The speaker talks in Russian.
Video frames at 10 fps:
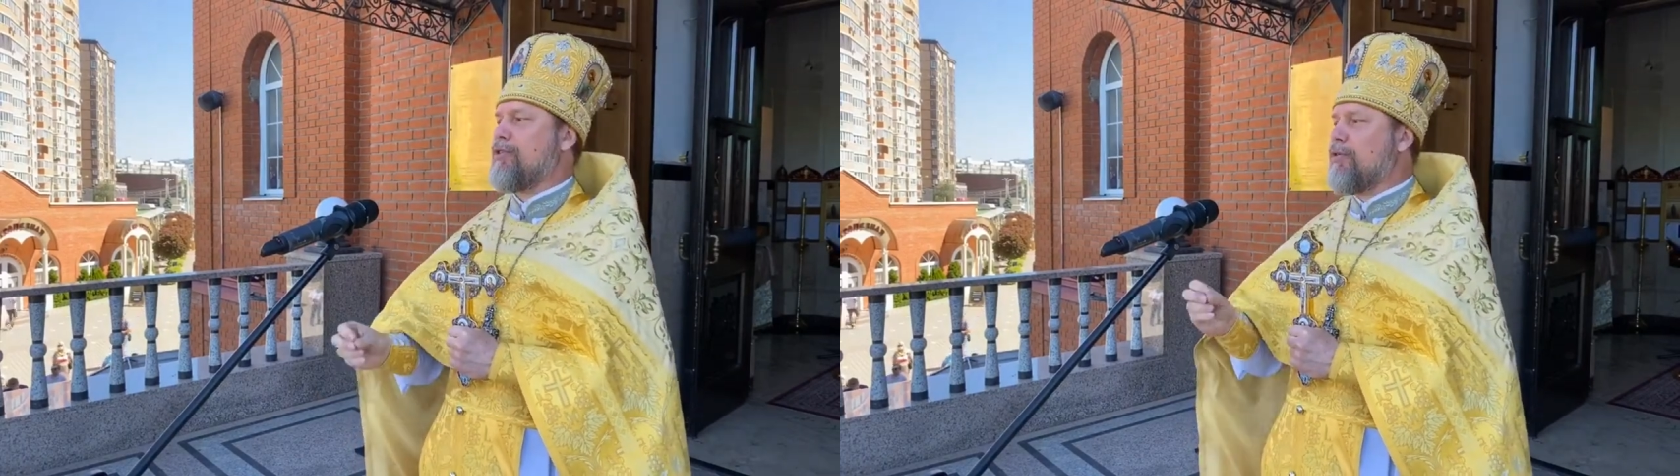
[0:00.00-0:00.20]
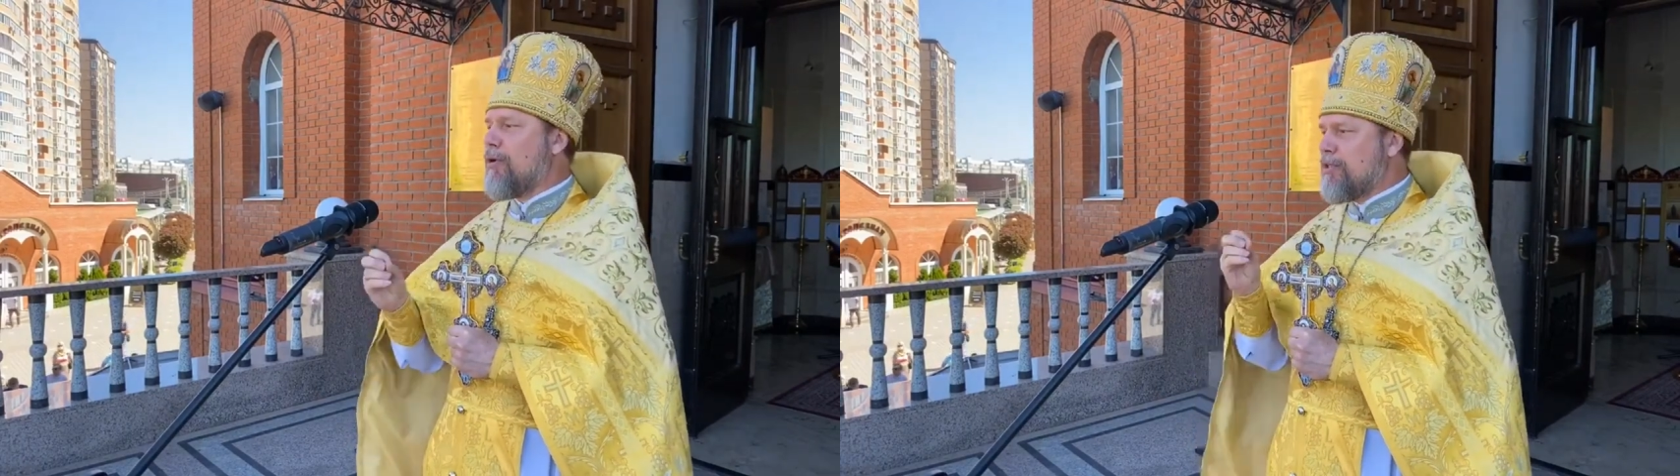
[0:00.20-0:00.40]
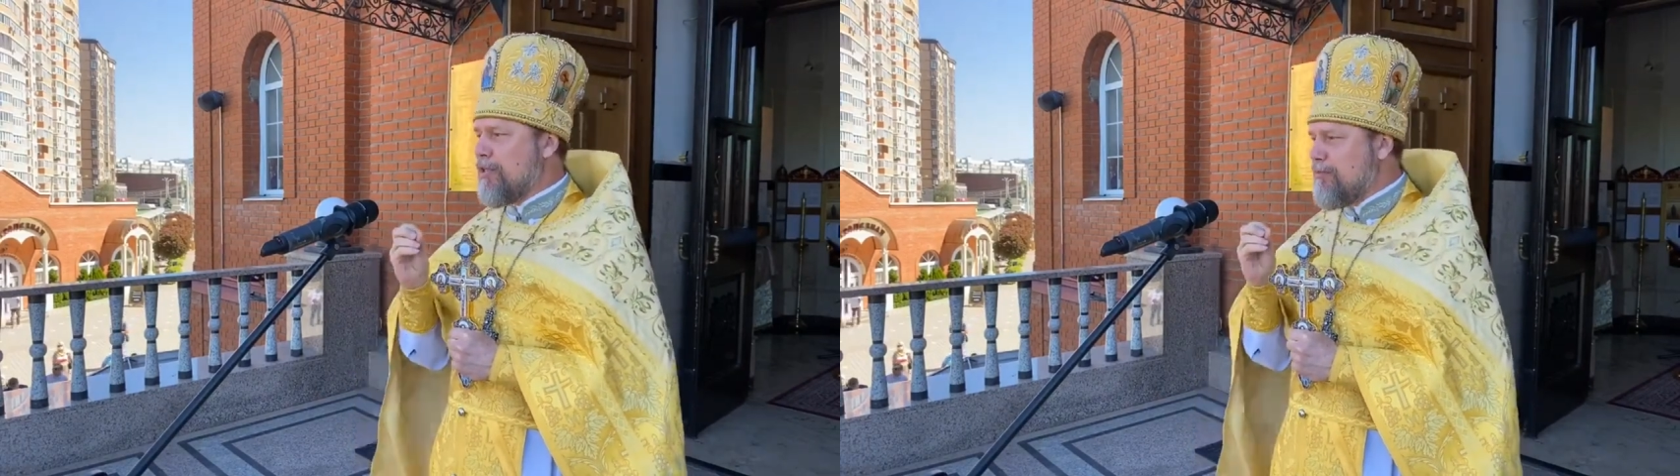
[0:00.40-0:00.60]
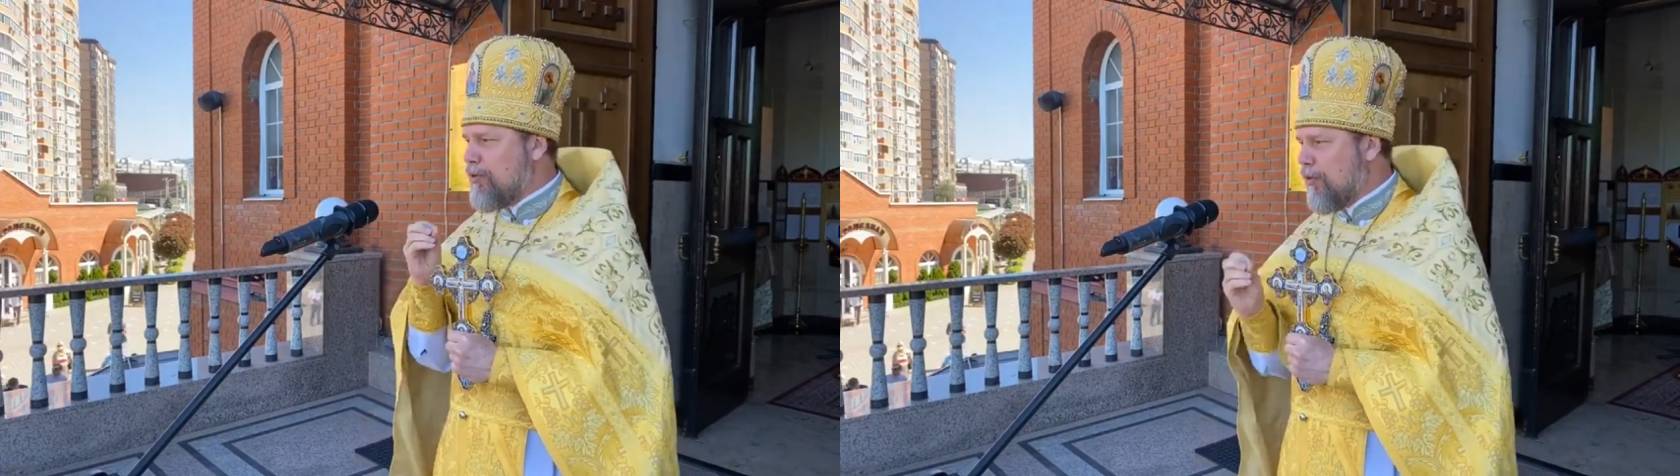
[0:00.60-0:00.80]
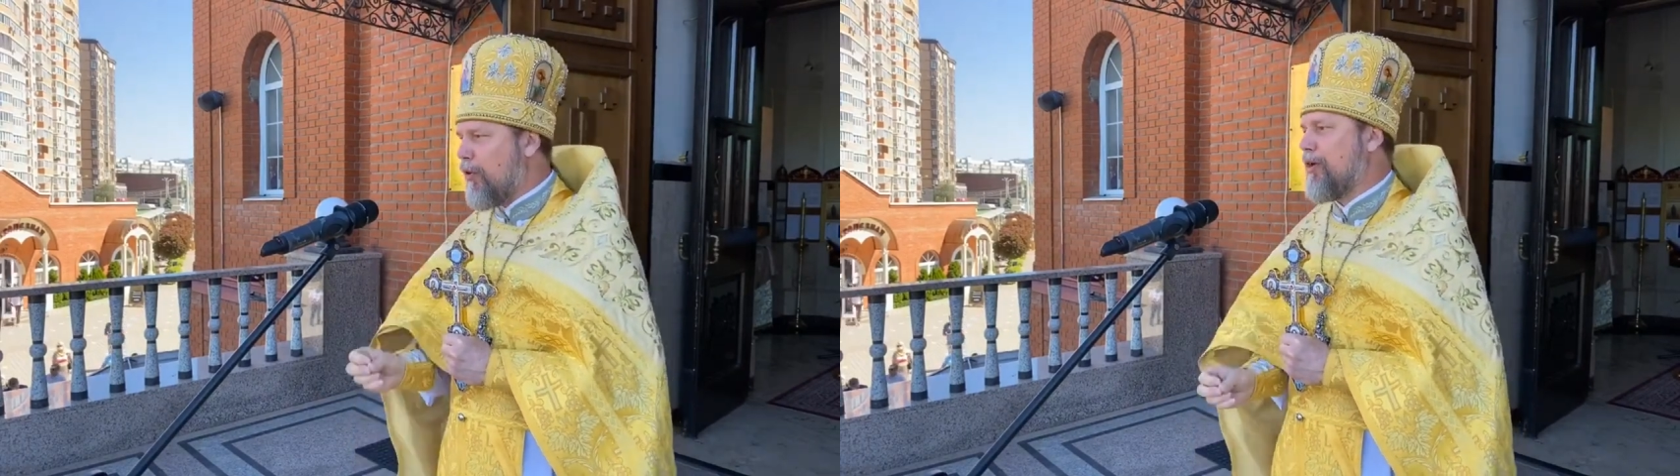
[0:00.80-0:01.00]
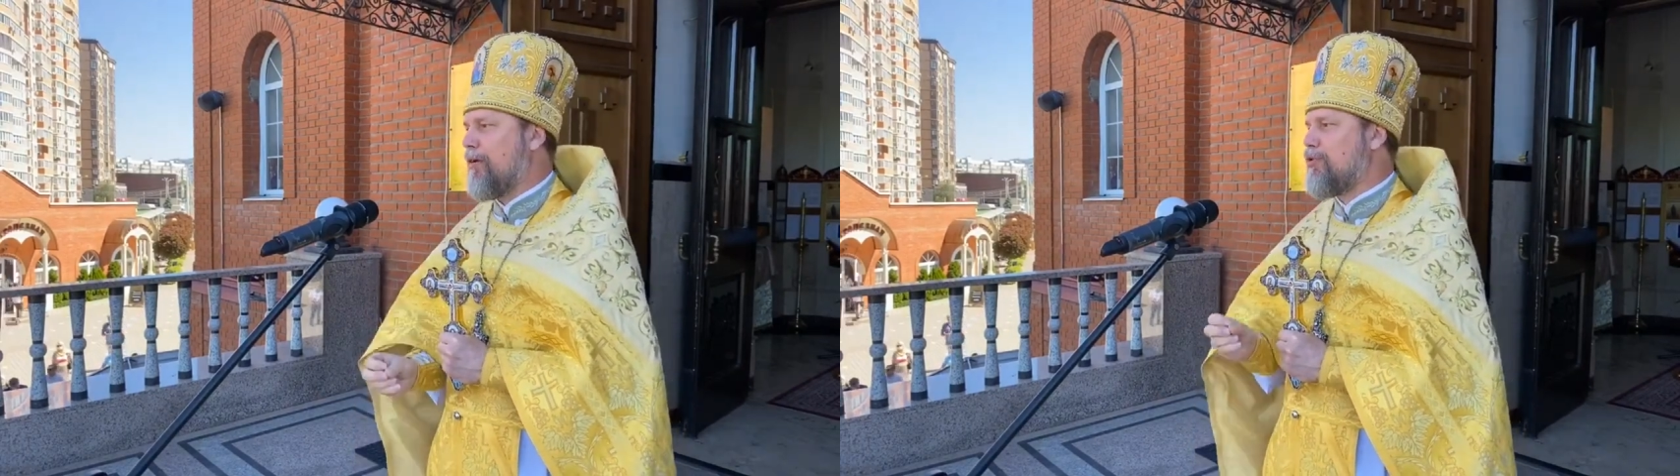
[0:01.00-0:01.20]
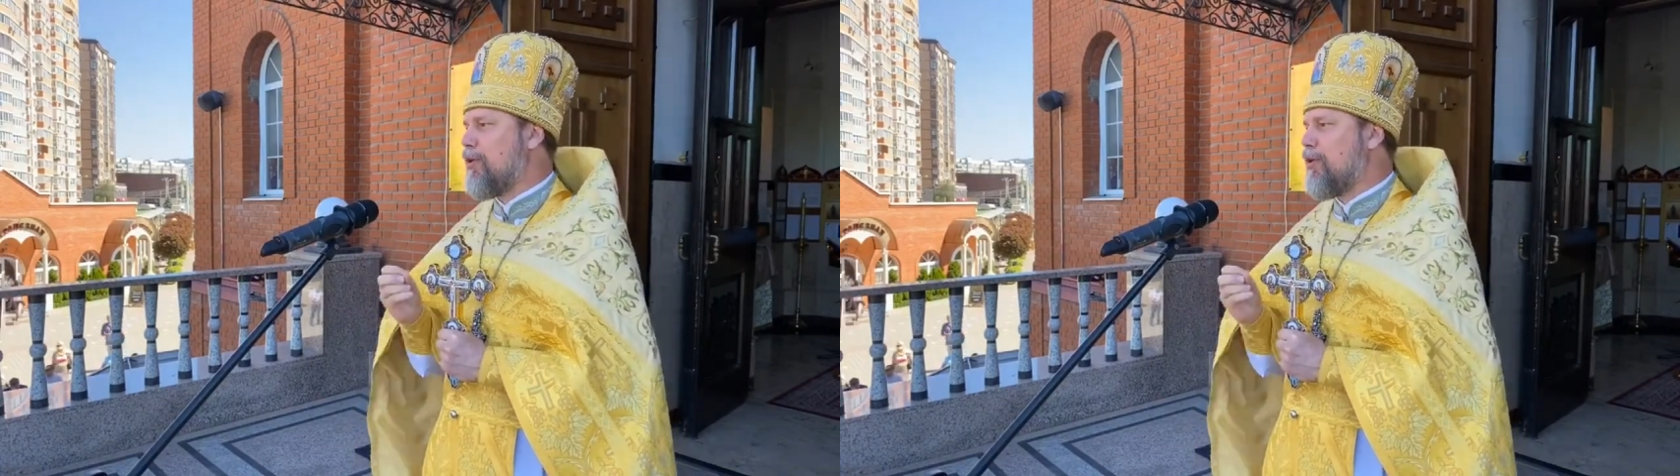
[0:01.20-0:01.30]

все земное,